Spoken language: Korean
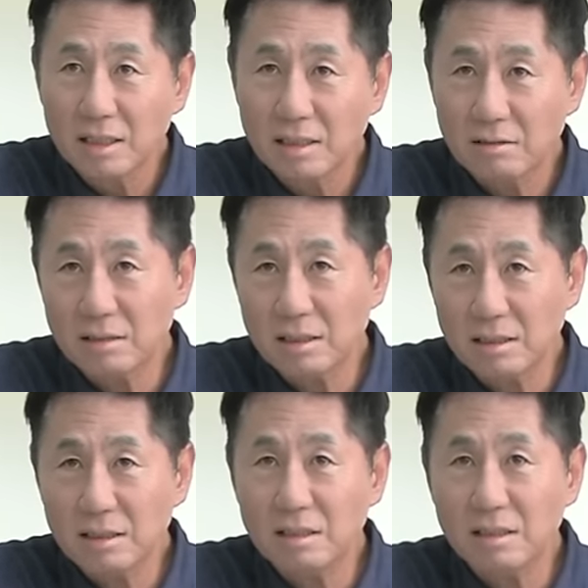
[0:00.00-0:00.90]
이런
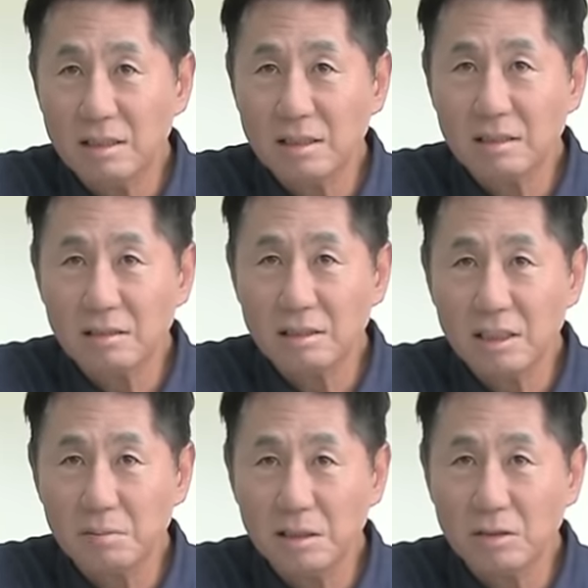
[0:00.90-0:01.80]
얘기를
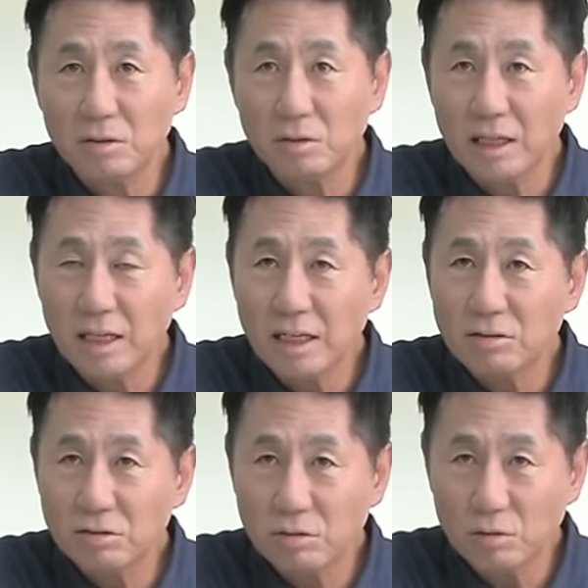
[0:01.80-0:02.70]
2022년도에
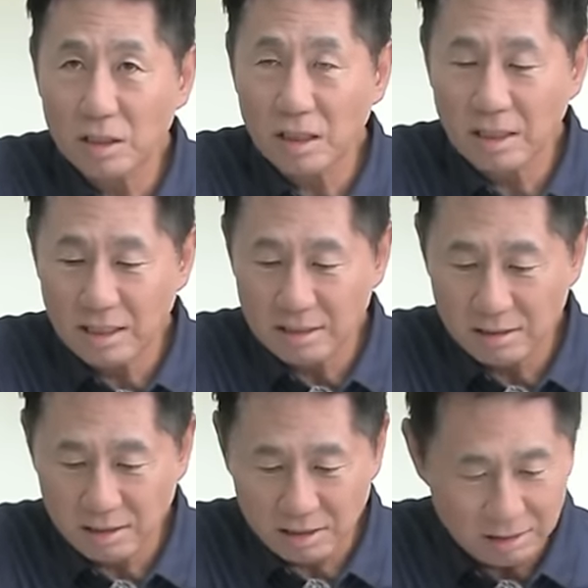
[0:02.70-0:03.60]
뉴스공장에
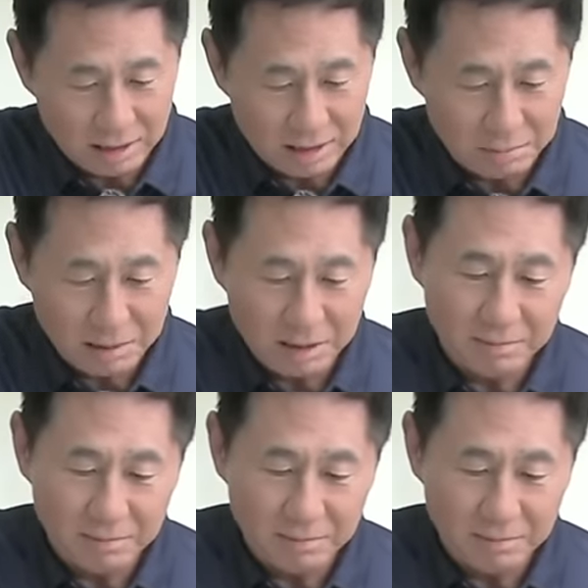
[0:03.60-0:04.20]
나와서 증언했습니다.